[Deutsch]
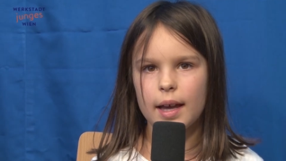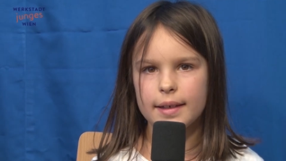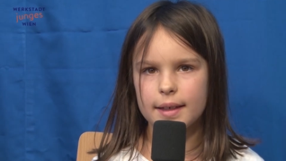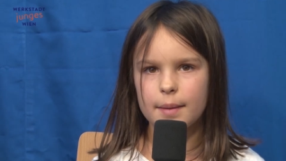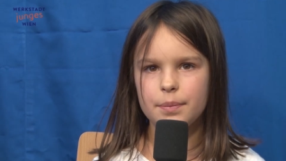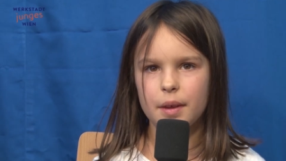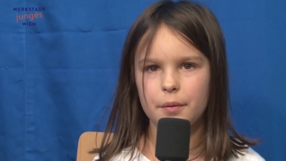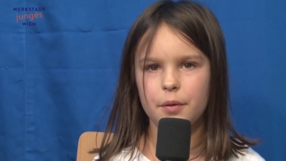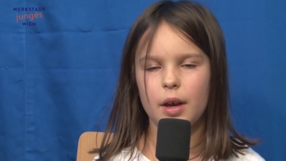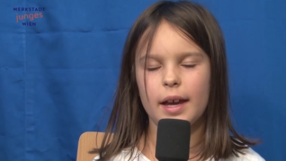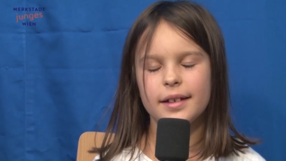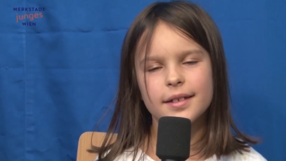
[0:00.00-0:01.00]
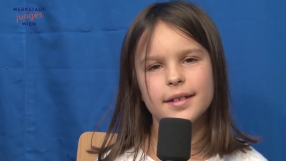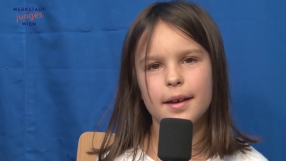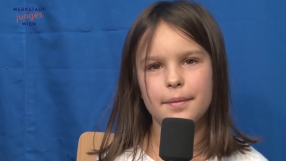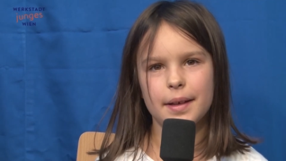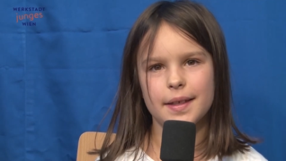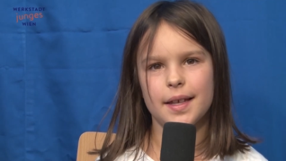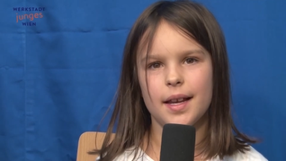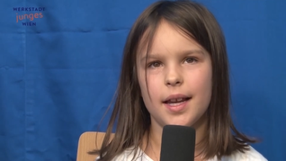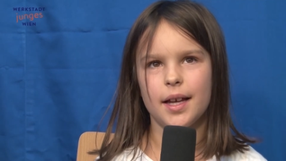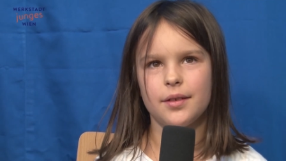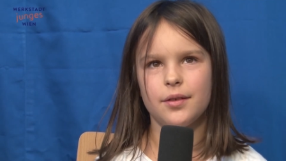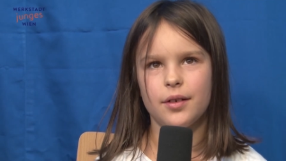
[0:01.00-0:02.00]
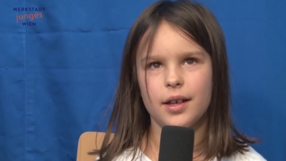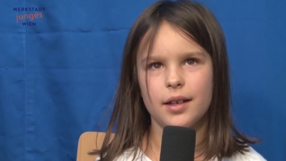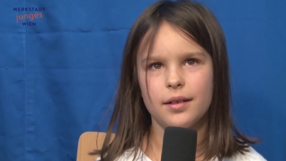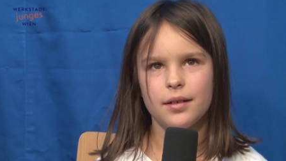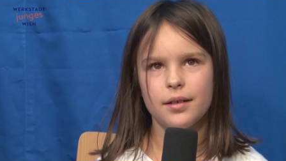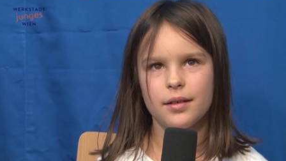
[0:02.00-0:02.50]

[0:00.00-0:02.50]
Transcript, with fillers: Es gibt dafür extra Wasserleitungen.